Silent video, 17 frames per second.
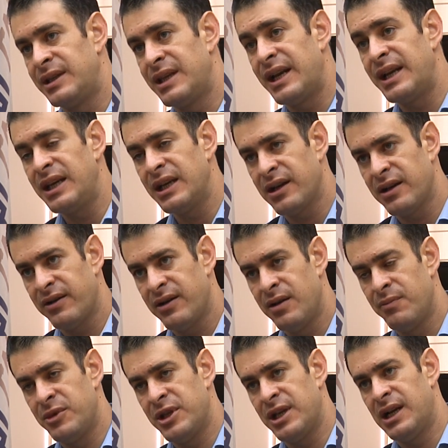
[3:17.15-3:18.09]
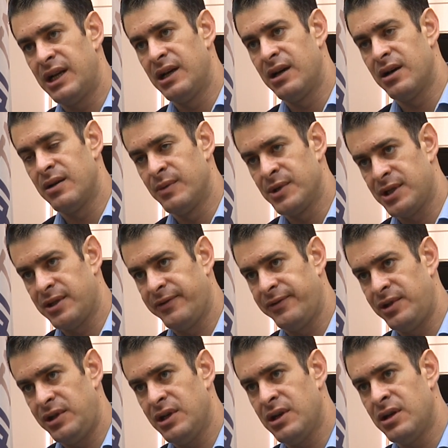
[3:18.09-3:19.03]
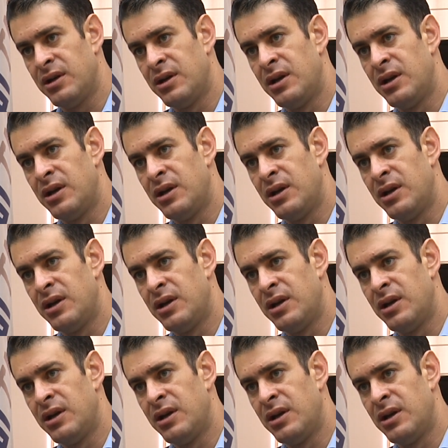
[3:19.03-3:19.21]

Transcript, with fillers: تاريخ من العلاقة المصرفية